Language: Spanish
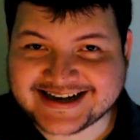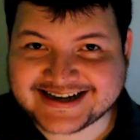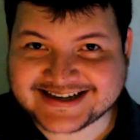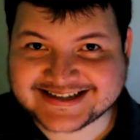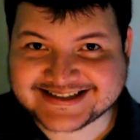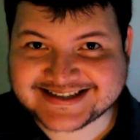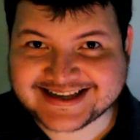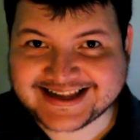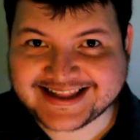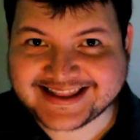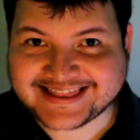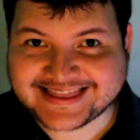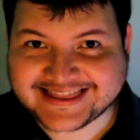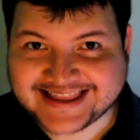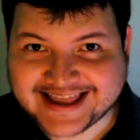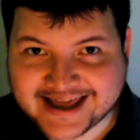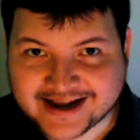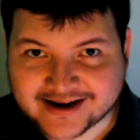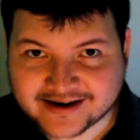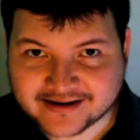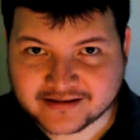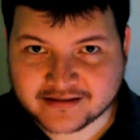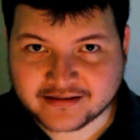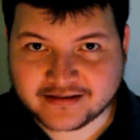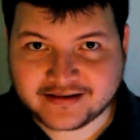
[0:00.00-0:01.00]

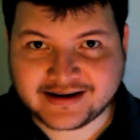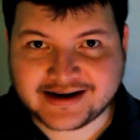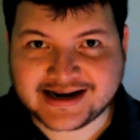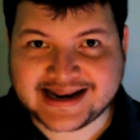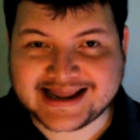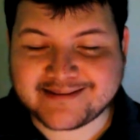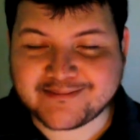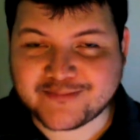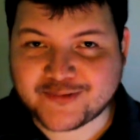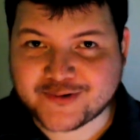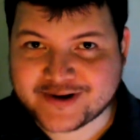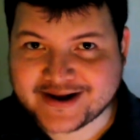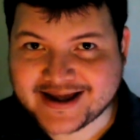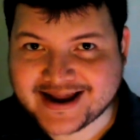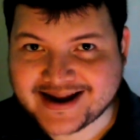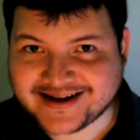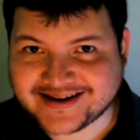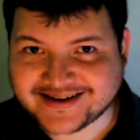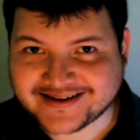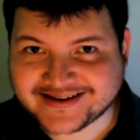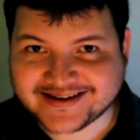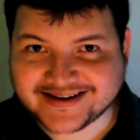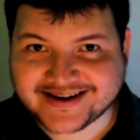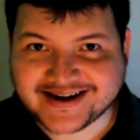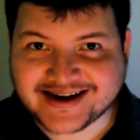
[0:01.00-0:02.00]
exaltar la
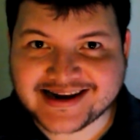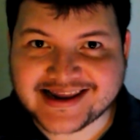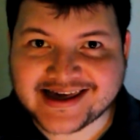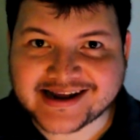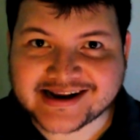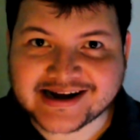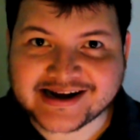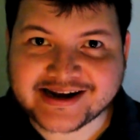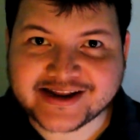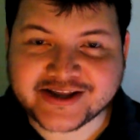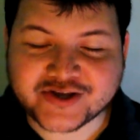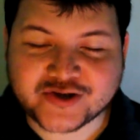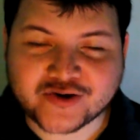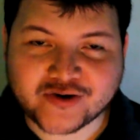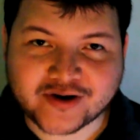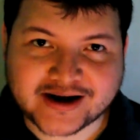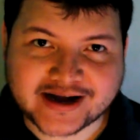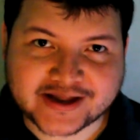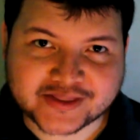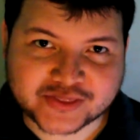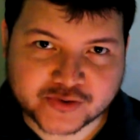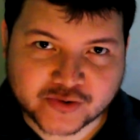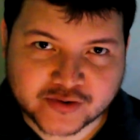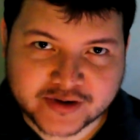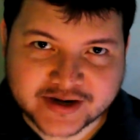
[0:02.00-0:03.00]
moral y la religión
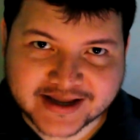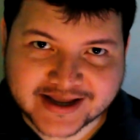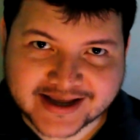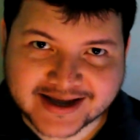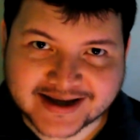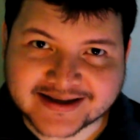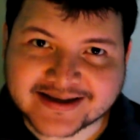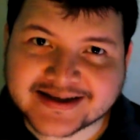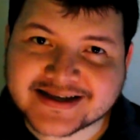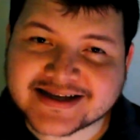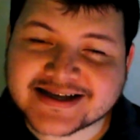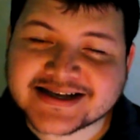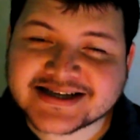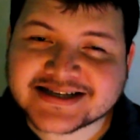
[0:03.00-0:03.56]
católica